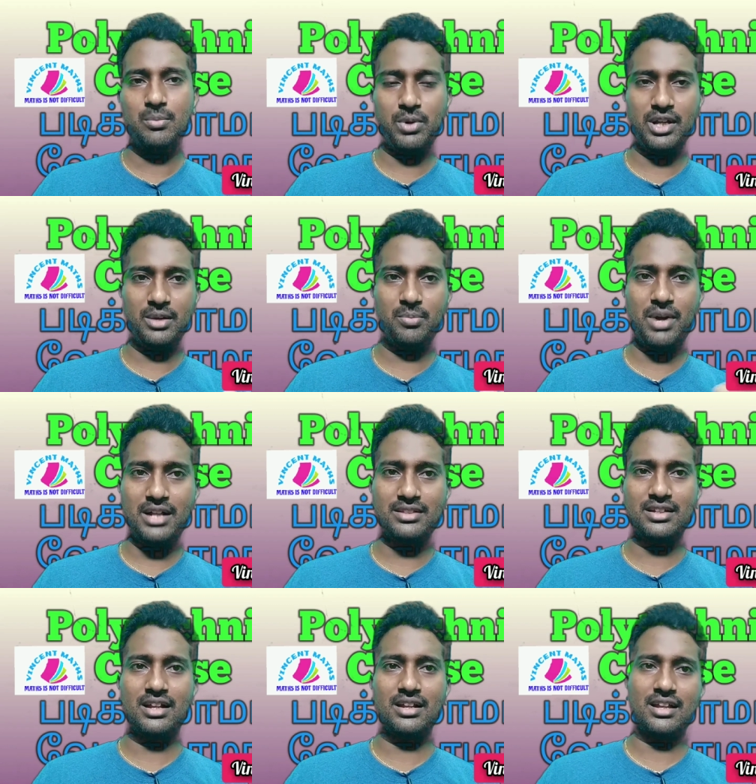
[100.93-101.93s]
இப்போ நீங்கள்
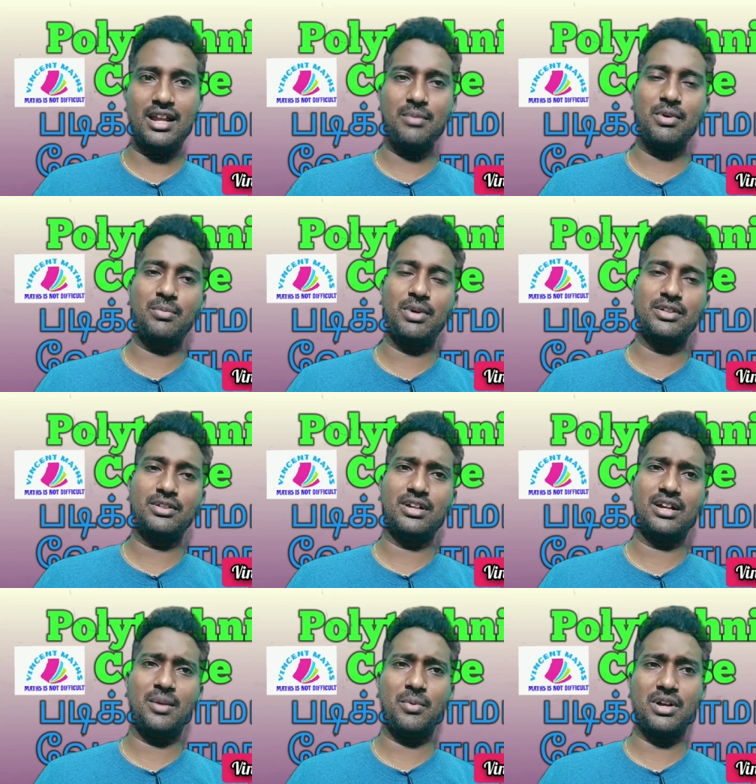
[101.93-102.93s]
பார்த்தீங்கன்னா நிறைய பேர்
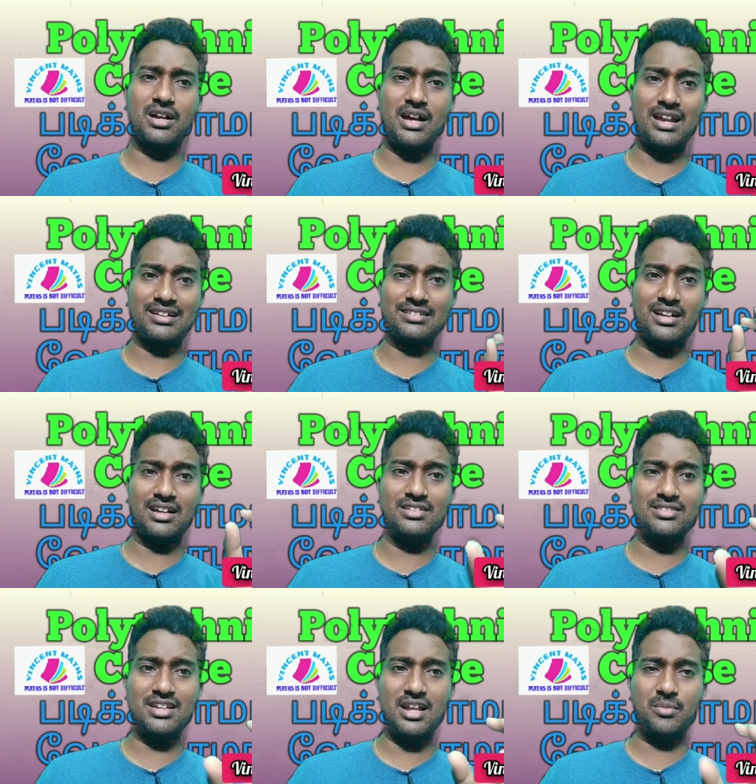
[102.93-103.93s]
பார்த்தீங்கன்னா நமக்கு கரெக்டாக
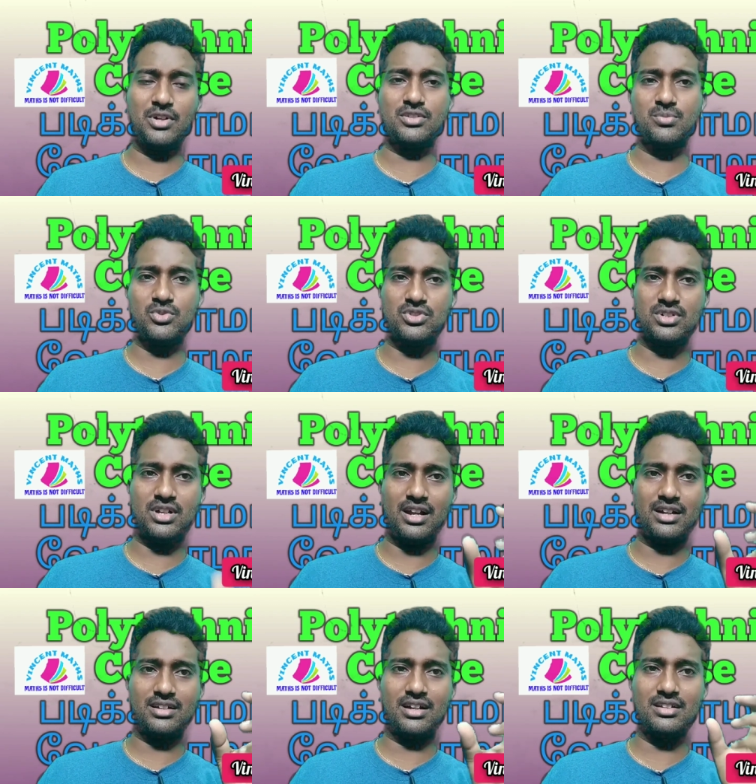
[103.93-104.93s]
இன்ஜினியரிங் படித்து முடிச்சுட்டு
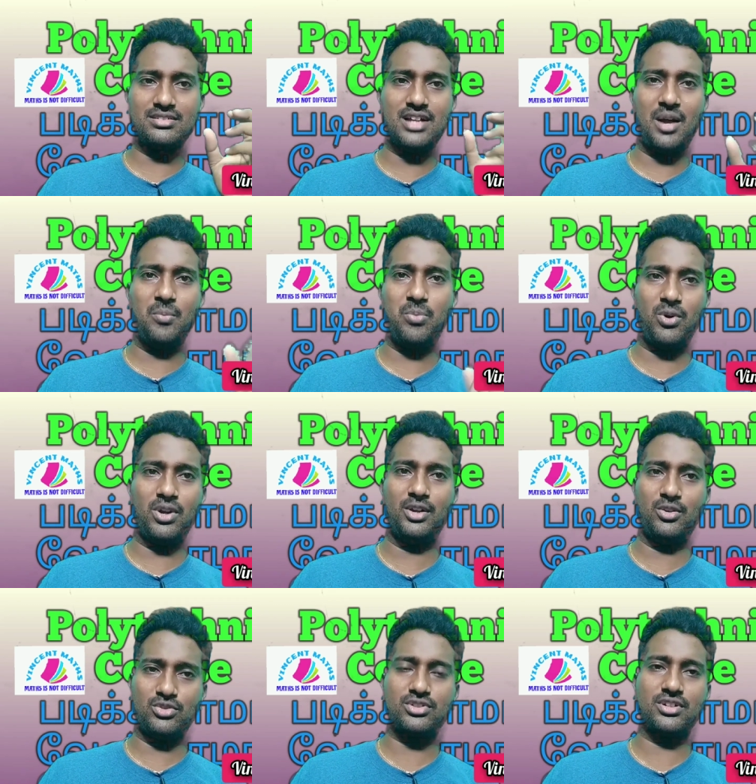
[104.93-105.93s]
கரெக்டான ஜாப்
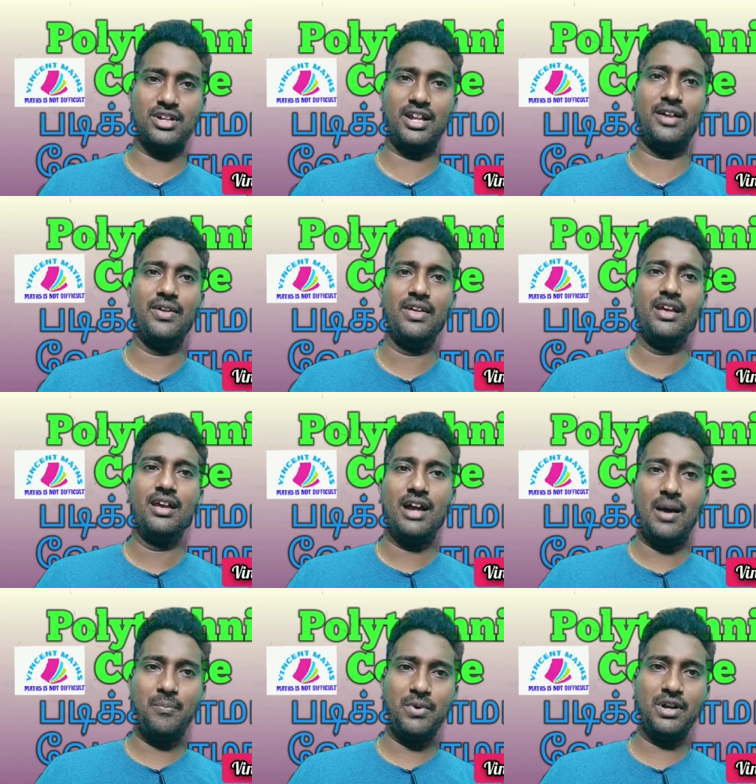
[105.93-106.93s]
போகலைன்னு வச்சுக்கோங்களேன்
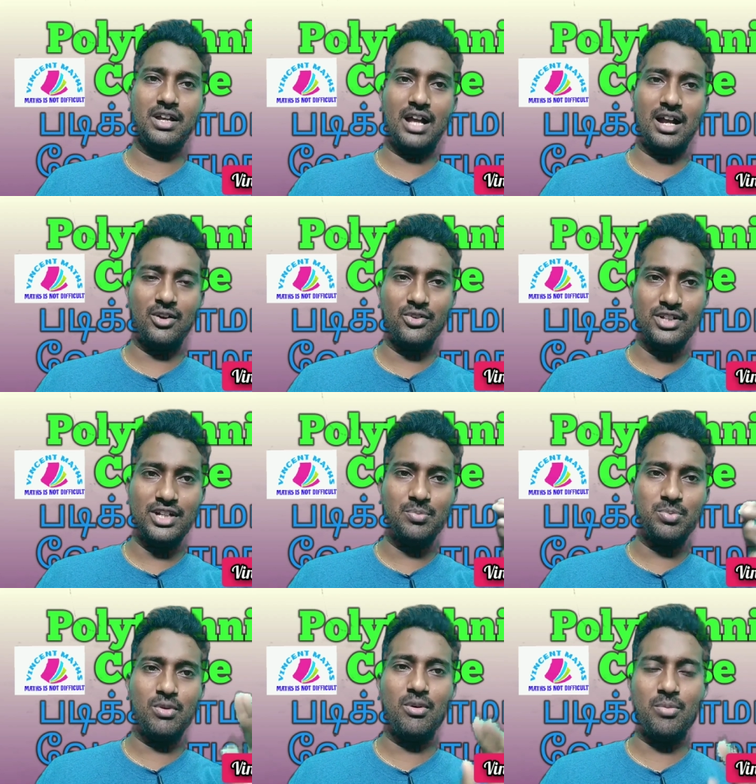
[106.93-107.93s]
அப்போ அங்கே வந்து
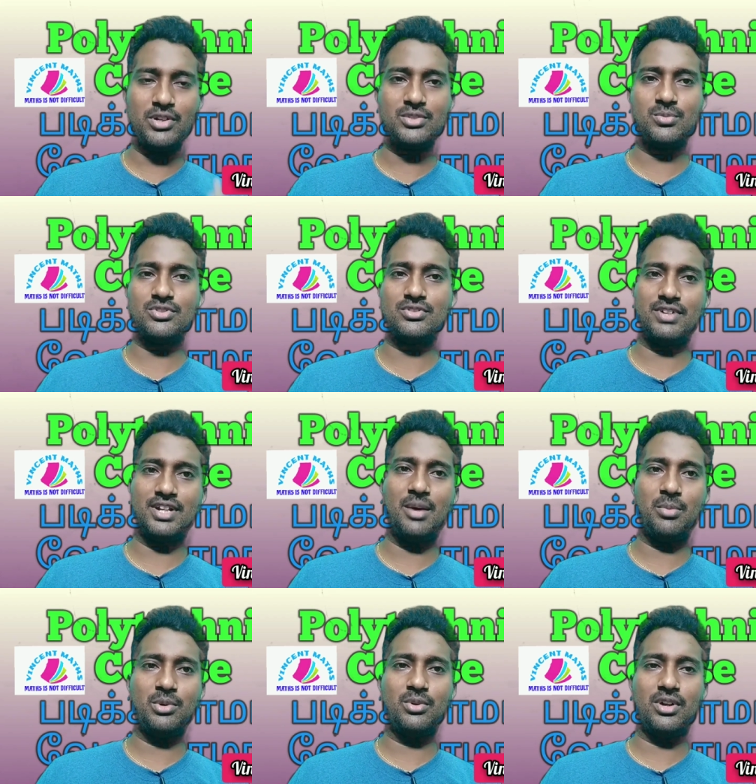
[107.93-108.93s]
டிப்ளமோ படித்து முடிச்சவன்
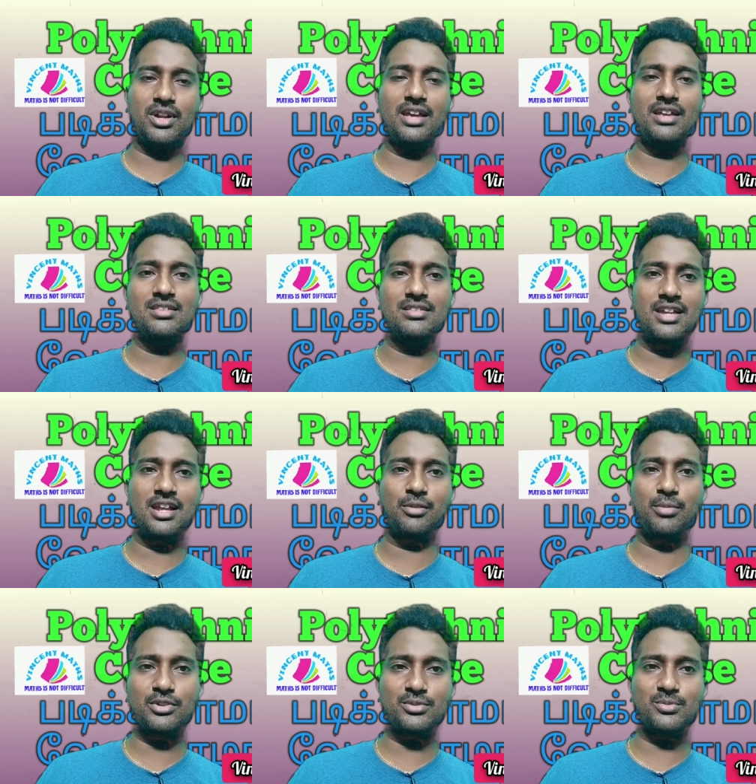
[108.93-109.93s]
என்ன பண்ணுவான்னா
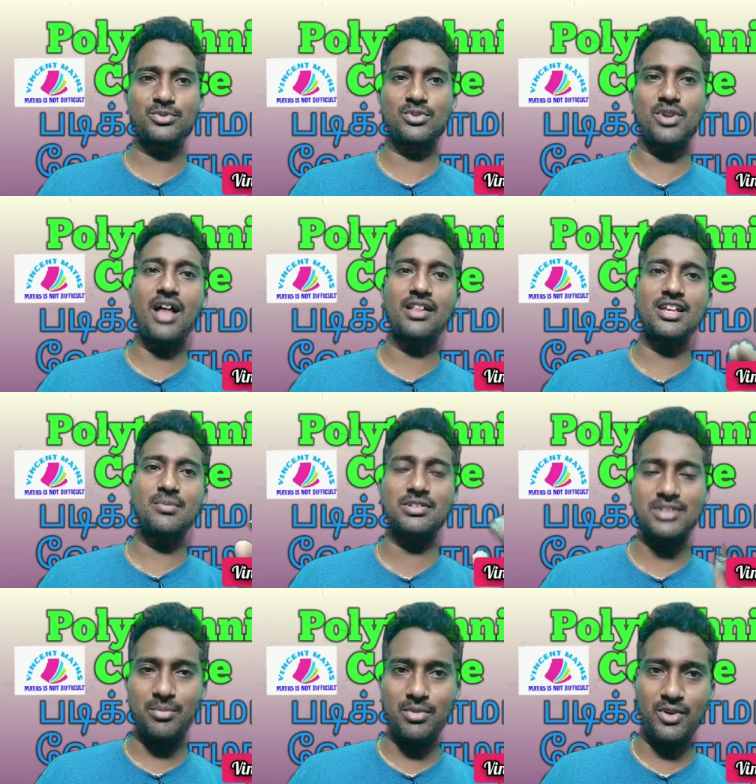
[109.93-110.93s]
இன்ஜினியரிங் படித்து முடிச்சவனா
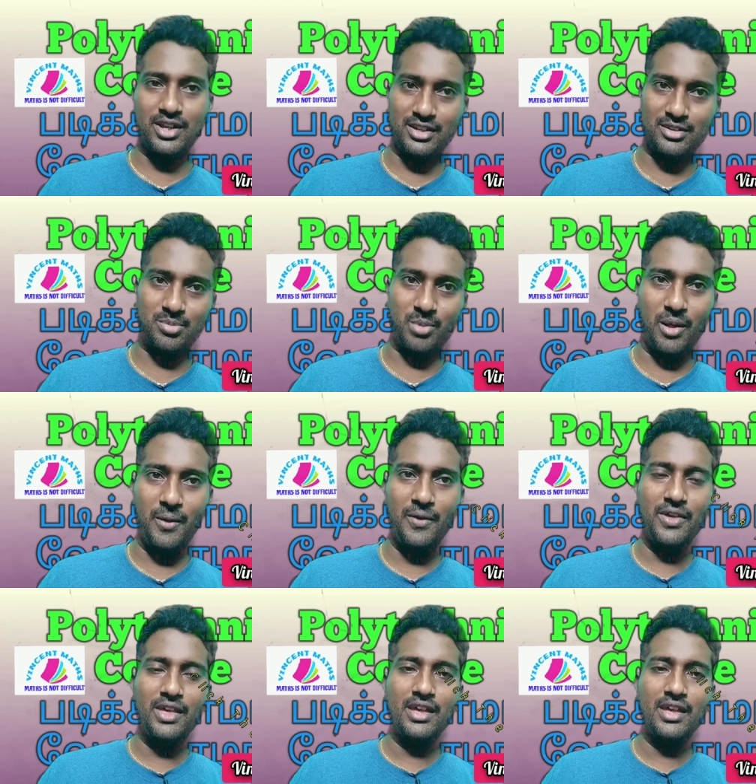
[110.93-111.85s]
அதிகமாக சம்பளம் வாங்கிட்டு இருப்பான்